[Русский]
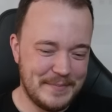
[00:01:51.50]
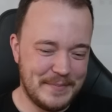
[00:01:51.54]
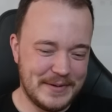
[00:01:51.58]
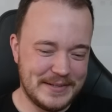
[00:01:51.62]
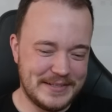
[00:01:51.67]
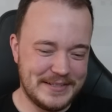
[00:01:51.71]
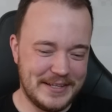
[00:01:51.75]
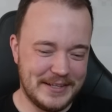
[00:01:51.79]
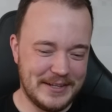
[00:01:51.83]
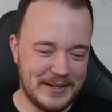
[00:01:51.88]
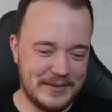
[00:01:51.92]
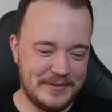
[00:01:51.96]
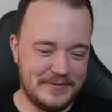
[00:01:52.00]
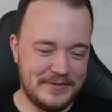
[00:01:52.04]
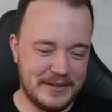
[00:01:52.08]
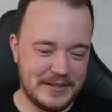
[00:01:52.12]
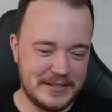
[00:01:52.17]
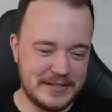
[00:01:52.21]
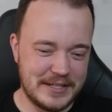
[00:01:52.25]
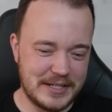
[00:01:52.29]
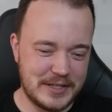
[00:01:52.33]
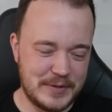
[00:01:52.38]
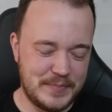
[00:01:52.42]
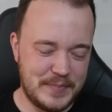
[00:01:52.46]
Последовало
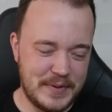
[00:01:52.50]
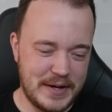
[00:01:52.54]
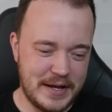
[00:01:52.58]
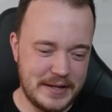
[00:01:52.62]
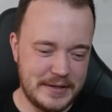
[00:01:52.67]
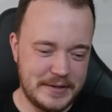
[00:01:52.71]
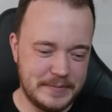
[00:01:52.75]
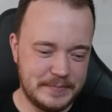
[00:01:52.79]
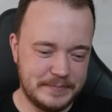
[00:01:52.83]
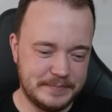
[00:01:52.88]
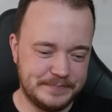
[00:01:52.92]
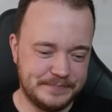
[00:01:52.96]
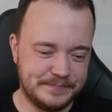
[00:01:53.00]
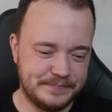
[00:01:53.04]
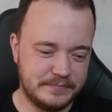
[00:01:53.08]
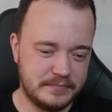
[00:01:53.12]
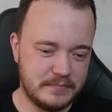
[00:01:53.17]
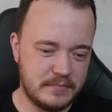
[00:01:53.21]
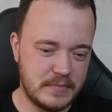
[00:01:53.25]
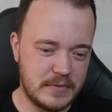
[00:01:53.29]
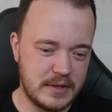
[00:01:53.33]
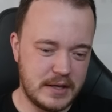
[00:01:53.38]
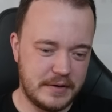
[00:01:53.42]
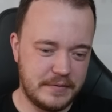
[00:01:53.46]
ферзь h5.
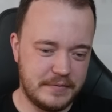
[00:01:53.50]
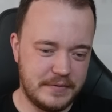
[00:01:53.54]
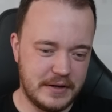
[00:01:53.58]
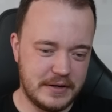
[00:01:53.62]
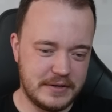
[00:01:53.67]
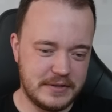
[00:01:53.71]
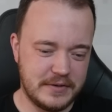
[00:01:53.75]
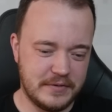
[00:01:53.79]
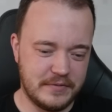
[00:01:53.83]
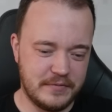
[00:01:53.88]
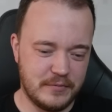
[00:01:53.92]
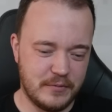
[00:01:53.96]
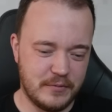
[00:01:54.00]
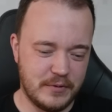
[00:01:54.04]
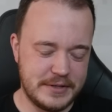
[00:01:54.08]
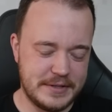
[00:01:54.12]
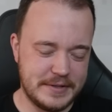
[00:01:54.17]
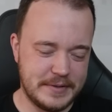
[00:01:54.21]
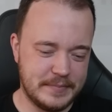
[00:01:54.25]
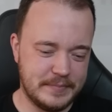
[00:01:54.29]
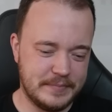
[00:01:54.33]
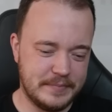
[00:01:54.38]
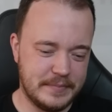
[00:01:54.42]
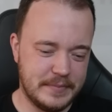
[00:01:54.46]
Ферзь
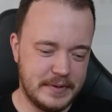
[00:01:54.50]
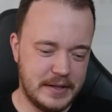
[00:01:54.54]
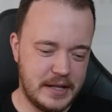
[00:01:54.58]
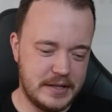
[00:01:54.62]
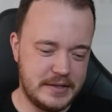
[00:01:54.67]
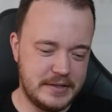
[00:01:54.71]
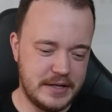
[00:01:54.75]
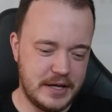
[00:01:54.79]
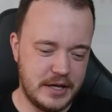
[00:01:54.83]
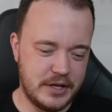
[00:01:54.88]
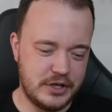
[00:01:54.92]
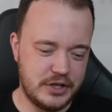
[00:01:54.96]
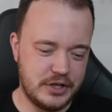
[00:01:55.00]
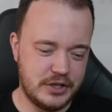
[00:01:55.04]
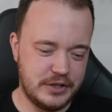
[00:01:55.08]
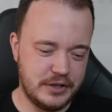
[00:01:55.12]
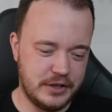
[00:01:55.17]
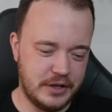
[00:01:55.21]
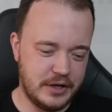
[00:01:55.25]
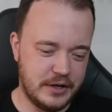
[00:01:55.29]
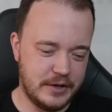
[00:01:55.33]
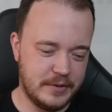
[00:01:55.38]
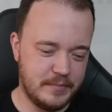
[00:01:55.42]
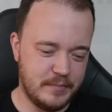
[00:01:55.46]
f8, ладья
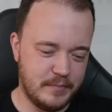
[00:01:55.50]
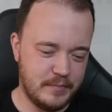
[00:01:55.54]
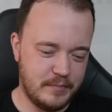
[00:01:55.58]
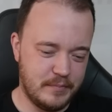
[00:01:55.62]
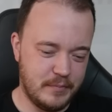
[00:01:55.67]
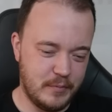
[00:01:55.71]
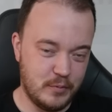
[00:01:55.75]
e4,